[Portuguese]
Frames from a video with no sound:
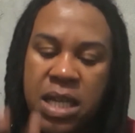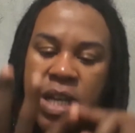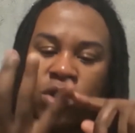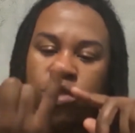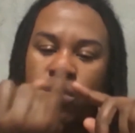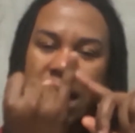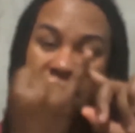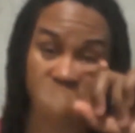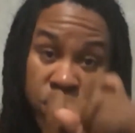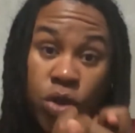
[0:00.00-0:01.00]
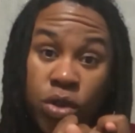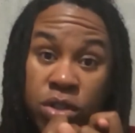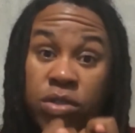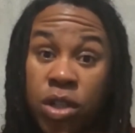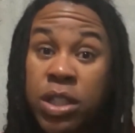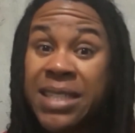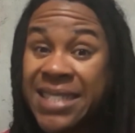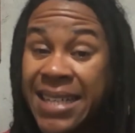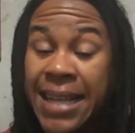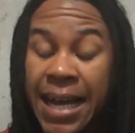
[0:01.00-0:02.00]
Eu sou um cara ansioso, eu tenho
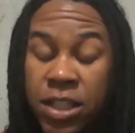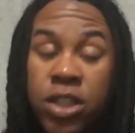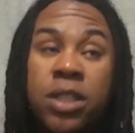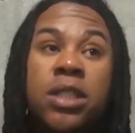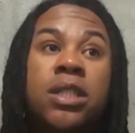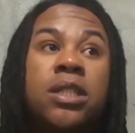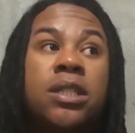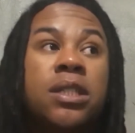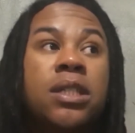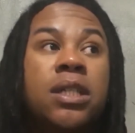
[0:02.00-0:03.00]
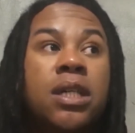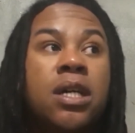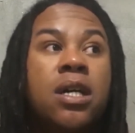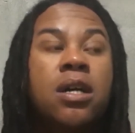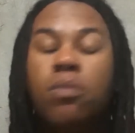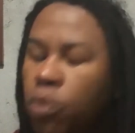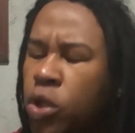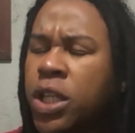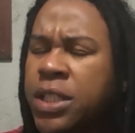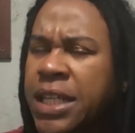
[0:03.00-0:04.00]
ansiedade,
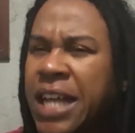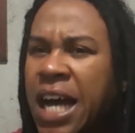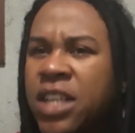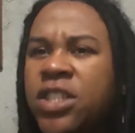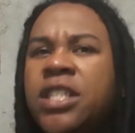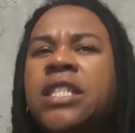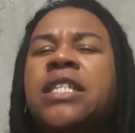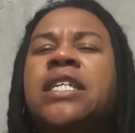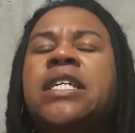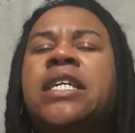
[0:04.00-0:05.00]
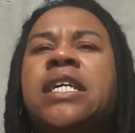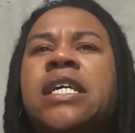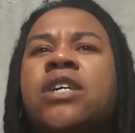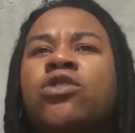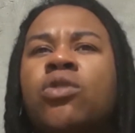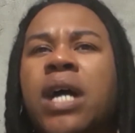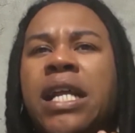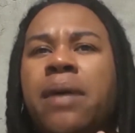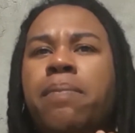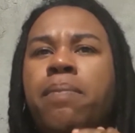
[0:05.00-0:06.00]
muita ansiedade. Eu sou um
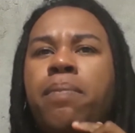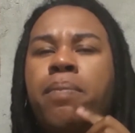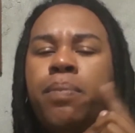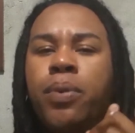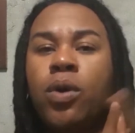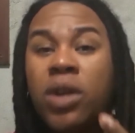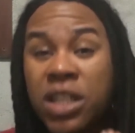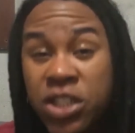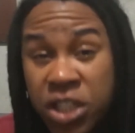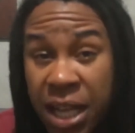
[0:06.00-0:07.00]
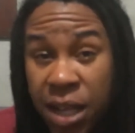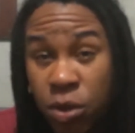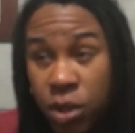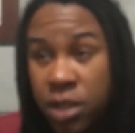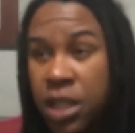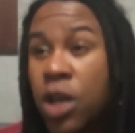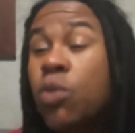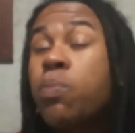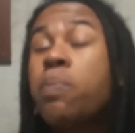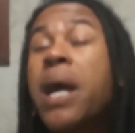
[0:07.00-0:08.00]
cara procrastinador,
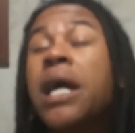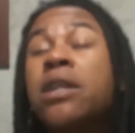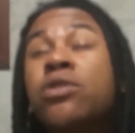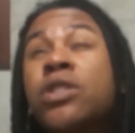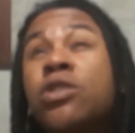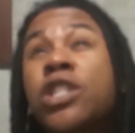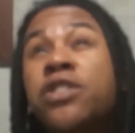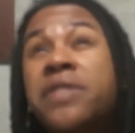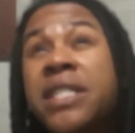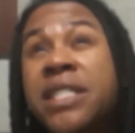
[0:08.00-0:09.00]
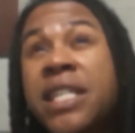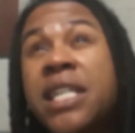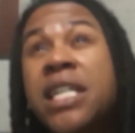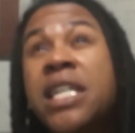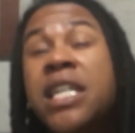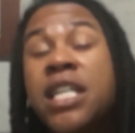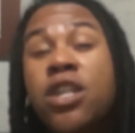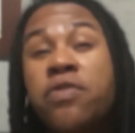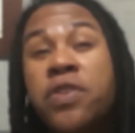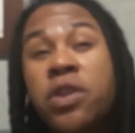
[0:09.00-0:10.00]
eu pego as coisas que eu tenho de fazer
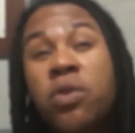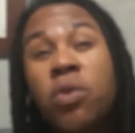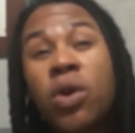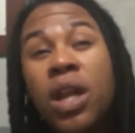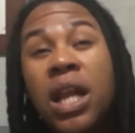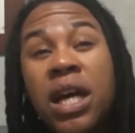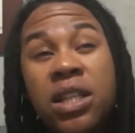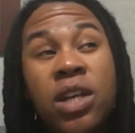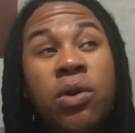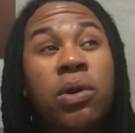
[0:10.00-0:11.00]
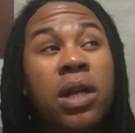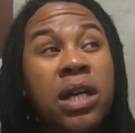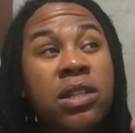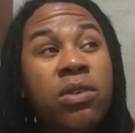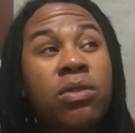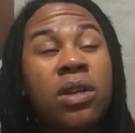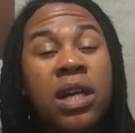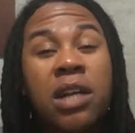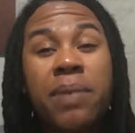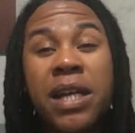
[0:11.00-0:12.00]
e eu fico enrolando, enrolando,
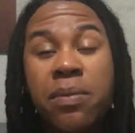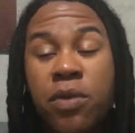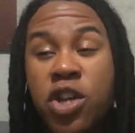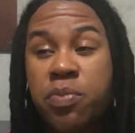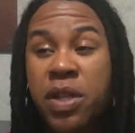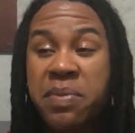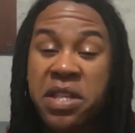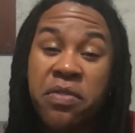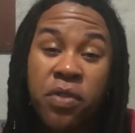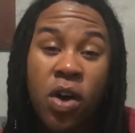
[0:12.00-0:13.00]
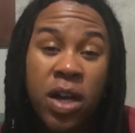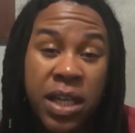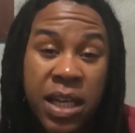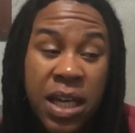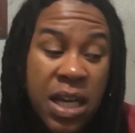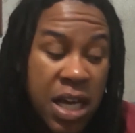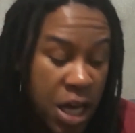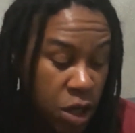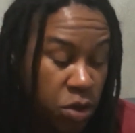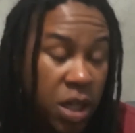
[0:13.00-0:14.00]
enrolando para depois, por exemplo, esse vlog.
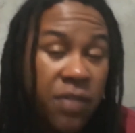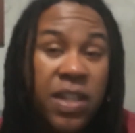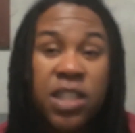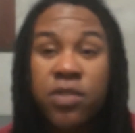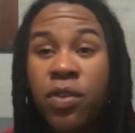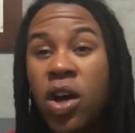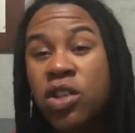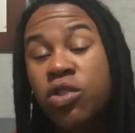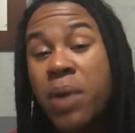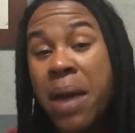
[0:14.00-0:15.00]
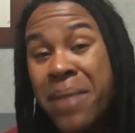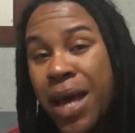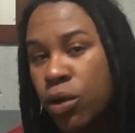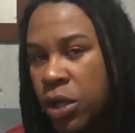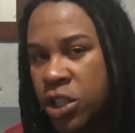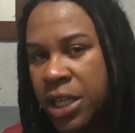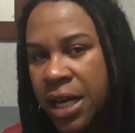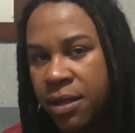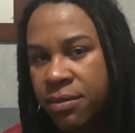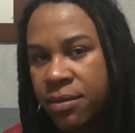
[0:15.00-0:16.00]
Eu tô gravando esse vlog, é meia-noite, cara.